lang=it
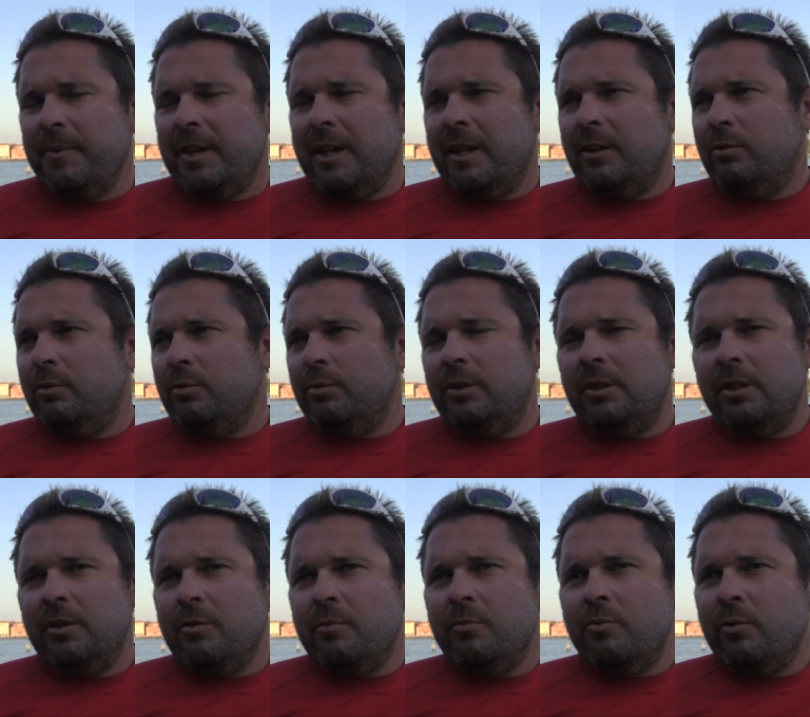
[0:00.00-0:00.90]
e,
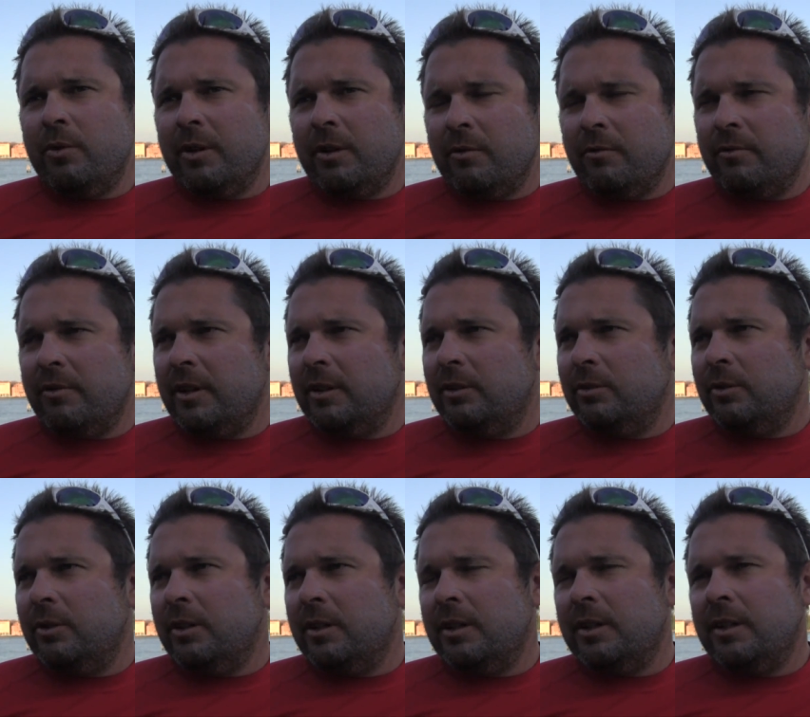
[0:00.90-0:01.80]
tutti comunque hanno
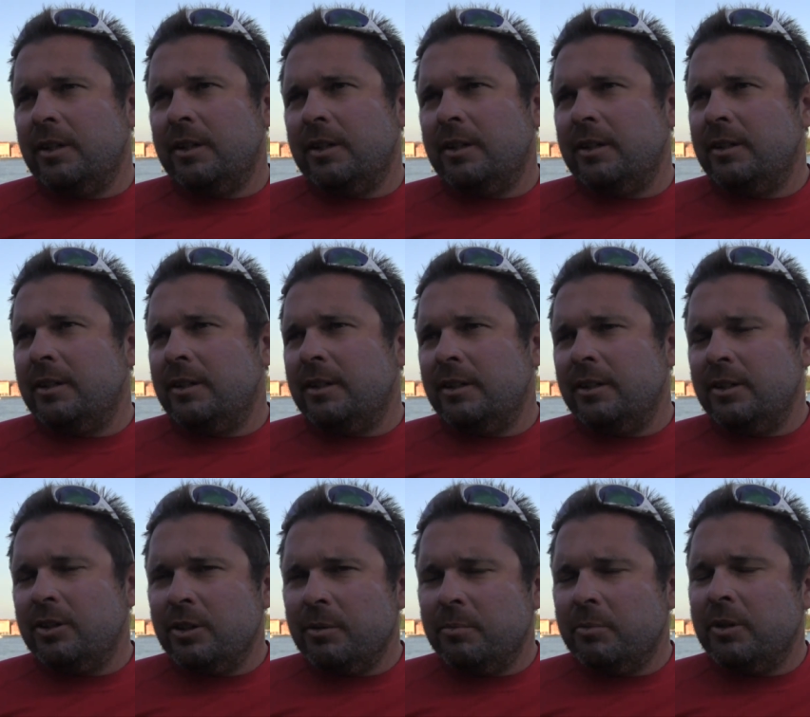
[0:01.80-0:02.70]
fatto la,
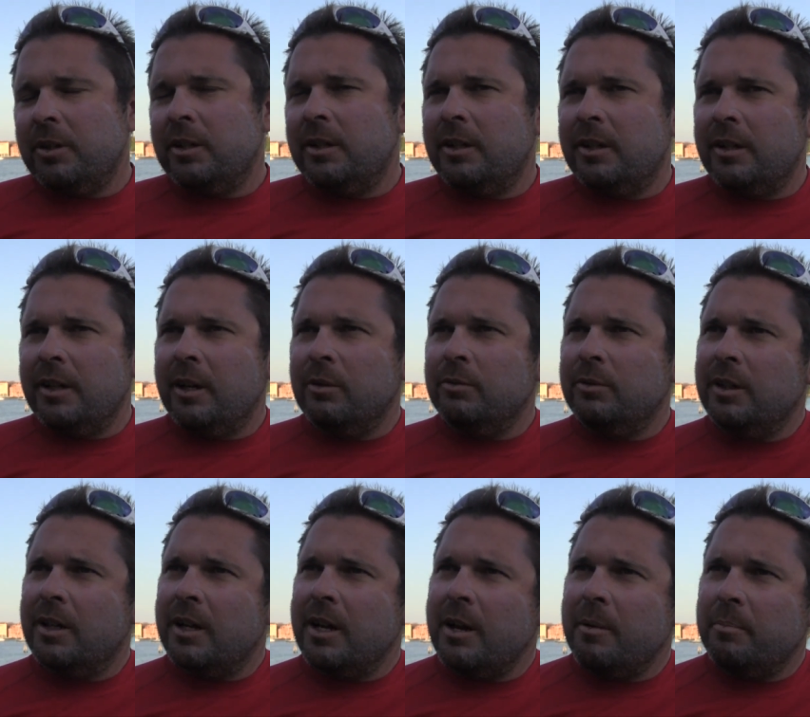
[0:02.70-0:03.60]
diciamo, la,
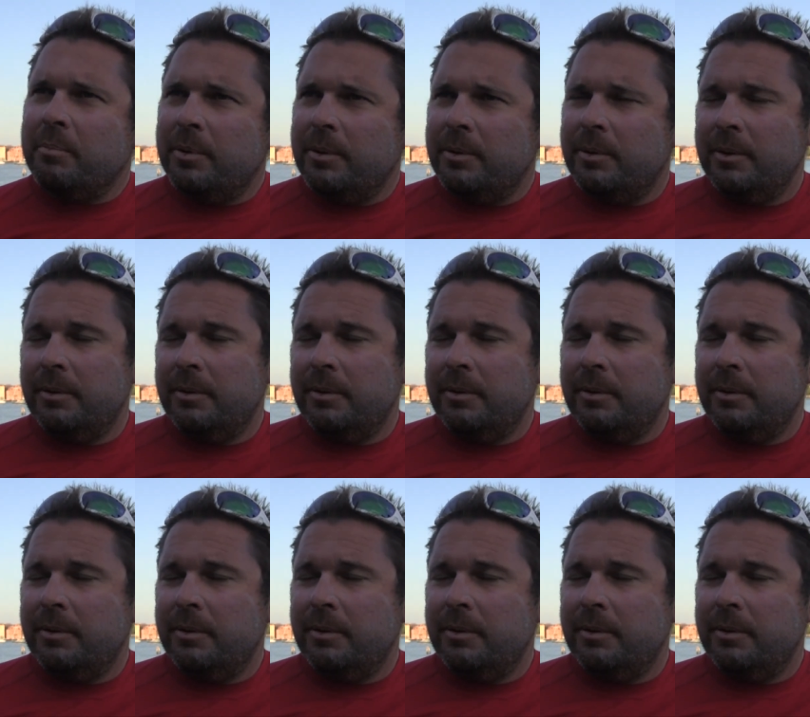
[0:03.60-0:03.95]
l'Audi Cup,